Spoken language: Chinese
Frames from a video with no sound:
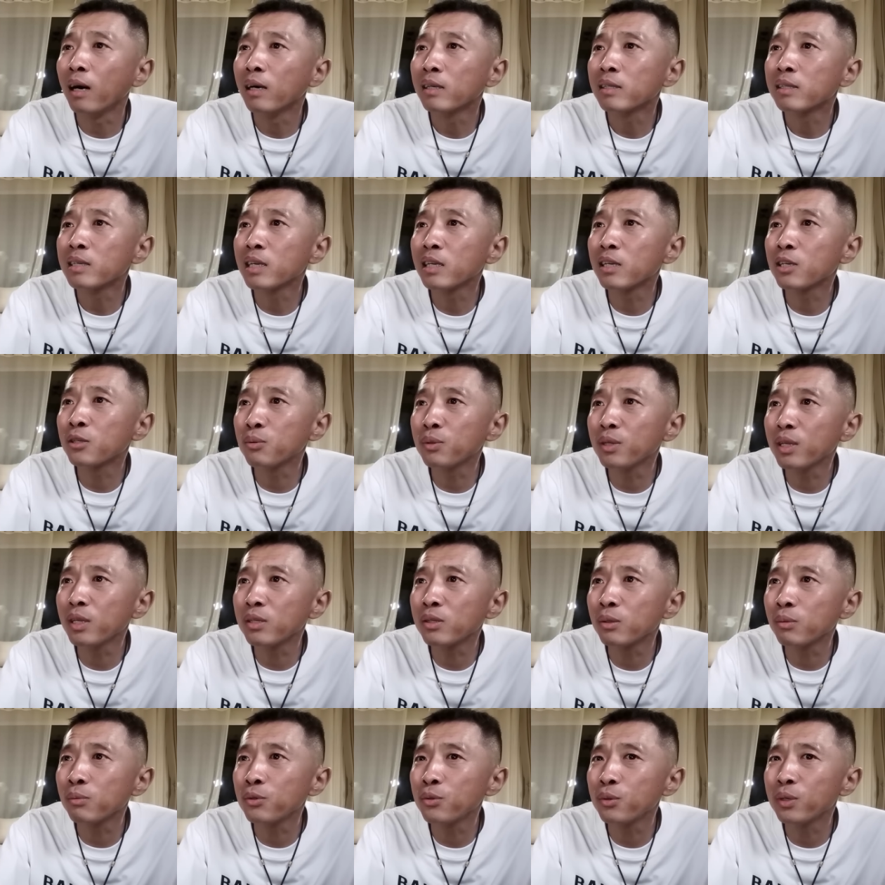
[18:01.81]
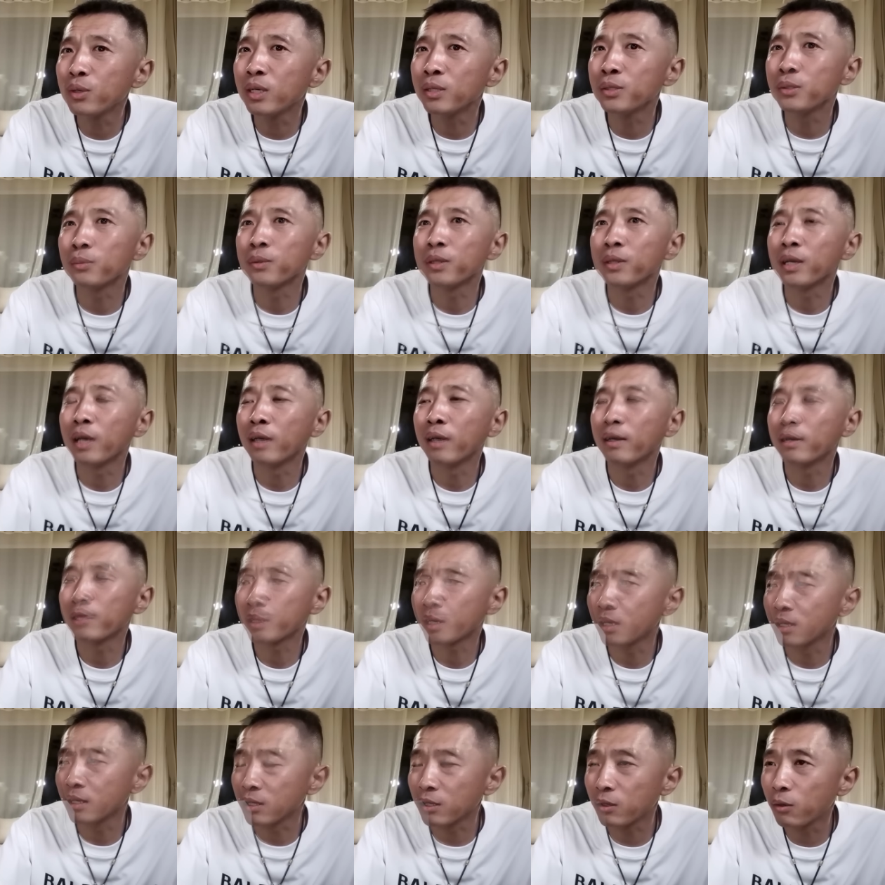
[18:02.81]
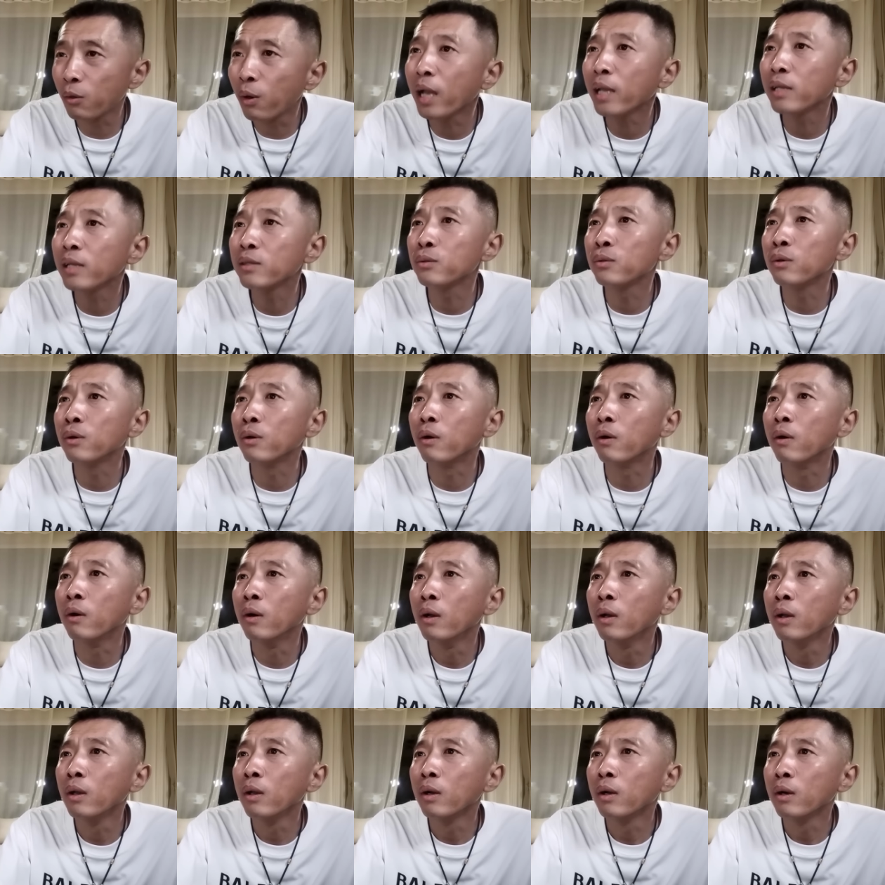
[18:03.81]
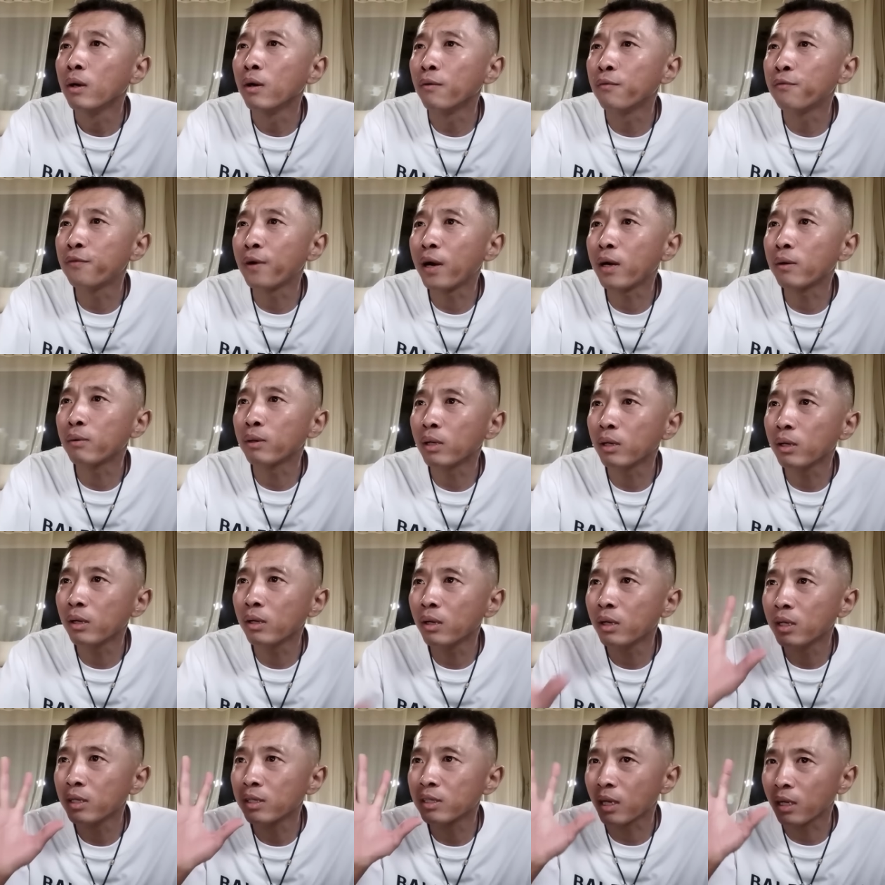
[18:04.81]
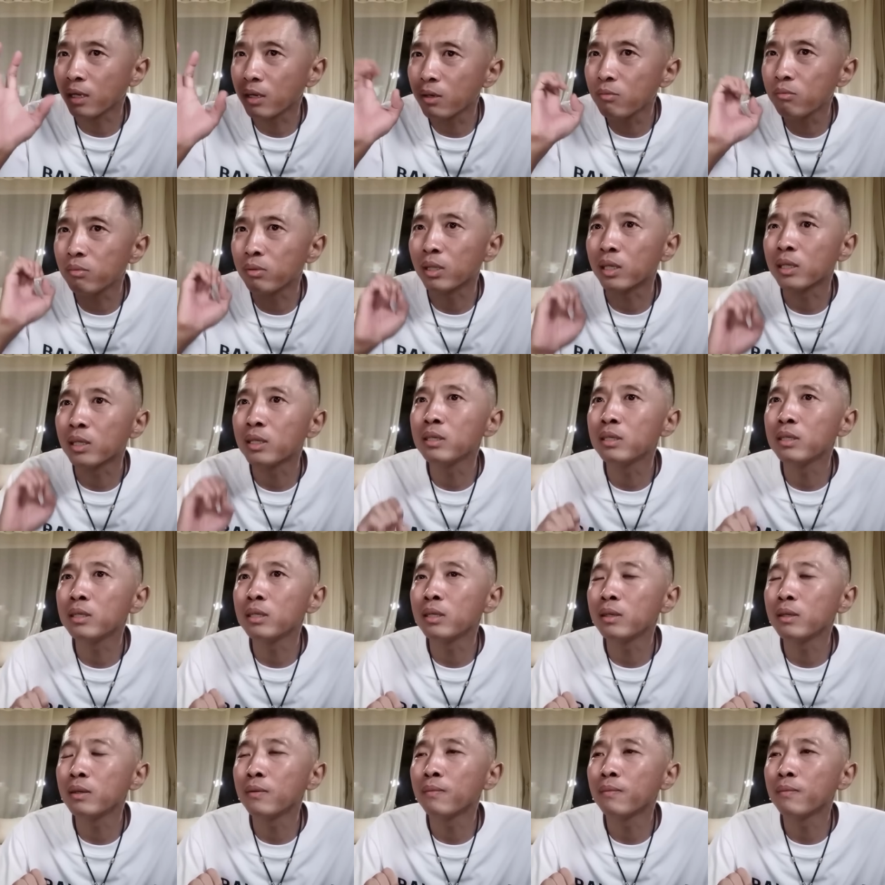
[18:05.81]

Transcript: 这个孙德松去跟踪去，很快就，呃，发回了三个五的信息。